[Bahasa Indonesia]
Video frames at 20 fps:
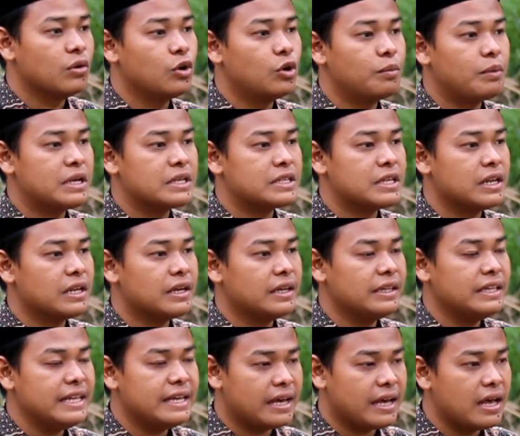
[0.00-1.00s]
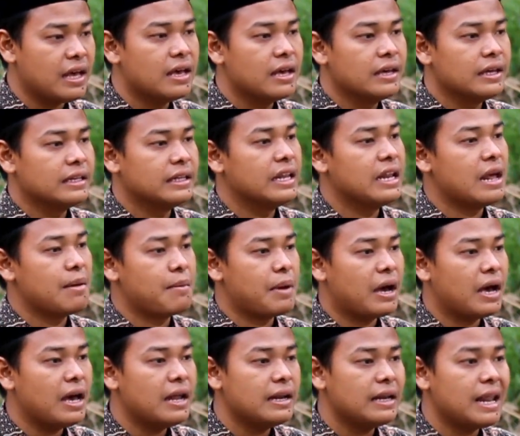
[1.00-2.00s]
huruf asal ketiga
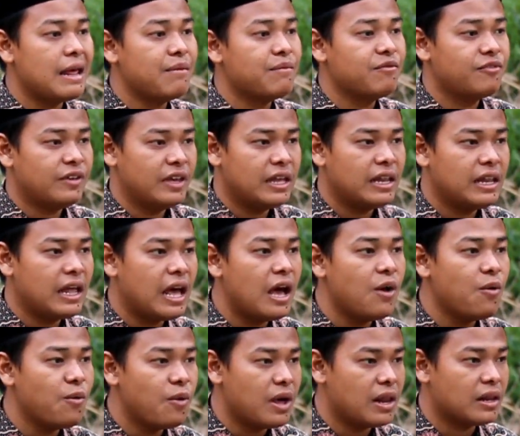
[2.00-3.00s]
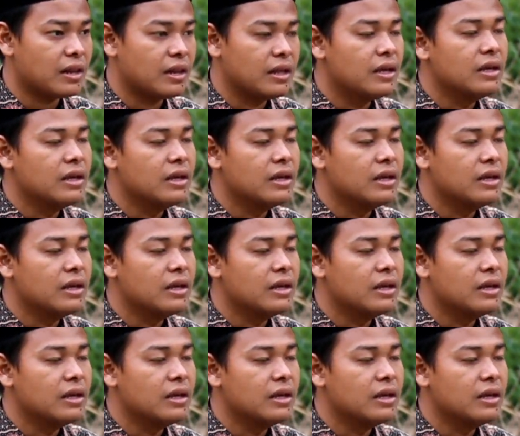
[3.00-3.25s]
dinamakan lam fi'il awal,